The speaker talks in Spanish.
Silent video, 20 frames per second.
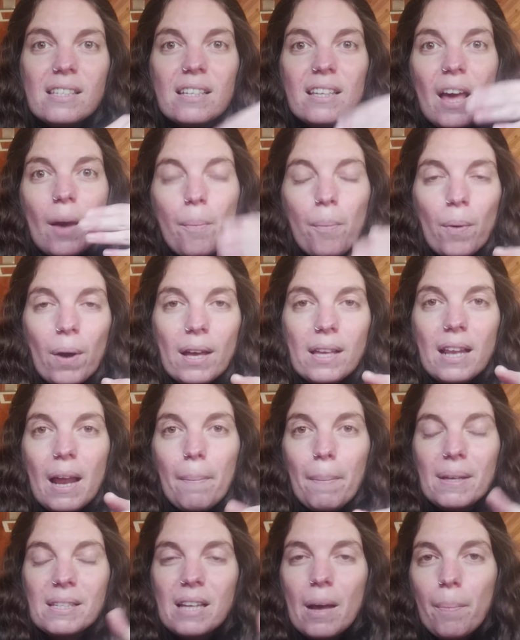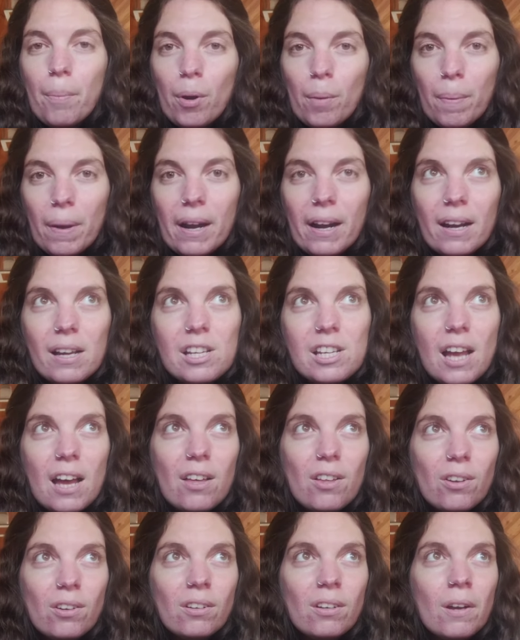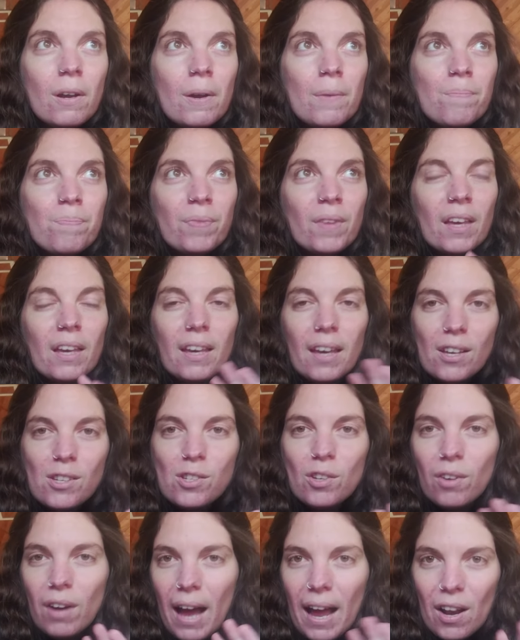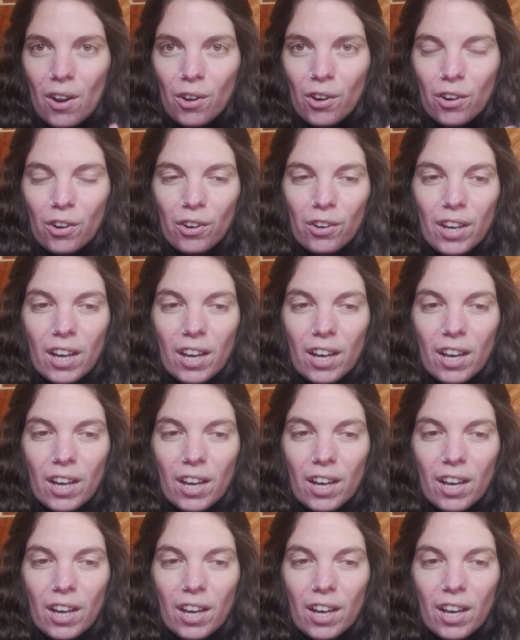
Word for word: y después las pasás por pan rallado y eso al horno.